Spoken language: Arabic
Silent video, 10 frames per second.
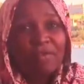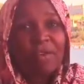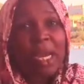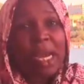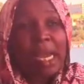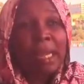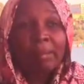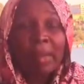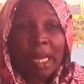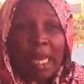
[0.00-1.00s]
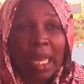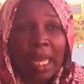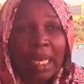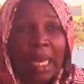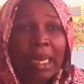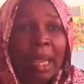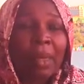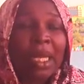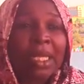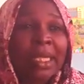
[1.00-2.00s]

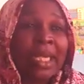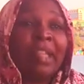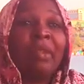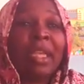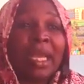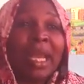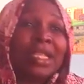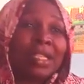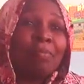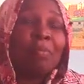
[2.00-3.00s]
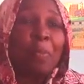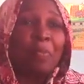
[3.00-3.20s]
فالعملية التعليمية لازم